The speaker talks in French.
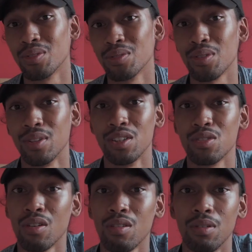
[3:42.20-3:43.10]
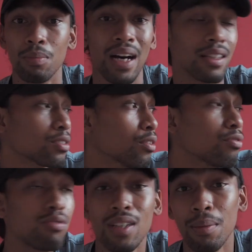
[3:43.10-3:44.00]
compte que les gens euh, bah, s'en
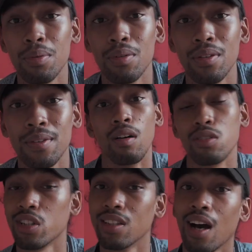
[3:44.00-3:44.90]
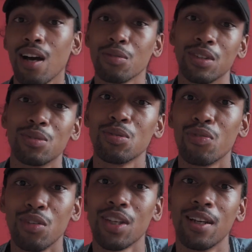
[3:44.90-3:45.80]
foutent un peu. En général, on est tous
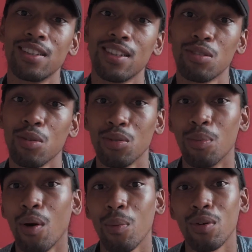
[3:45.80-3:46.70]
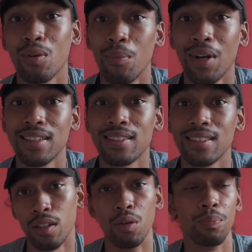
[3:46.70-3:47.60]
focalisés sur nos propres complexes.
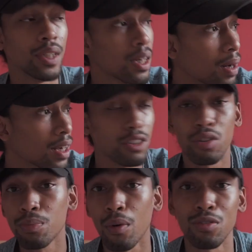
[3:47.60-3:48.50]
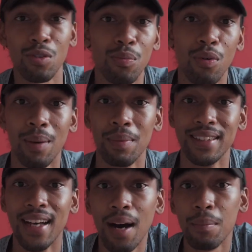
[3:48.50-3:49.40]
Et au pire, bah, les gens te prendront pour un blé
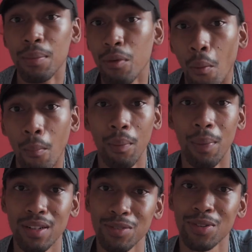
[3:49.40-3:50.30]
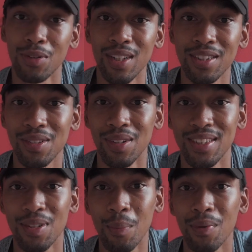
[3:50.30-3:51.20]
blédard, mais bon, on peut pas contrôler ce que les gens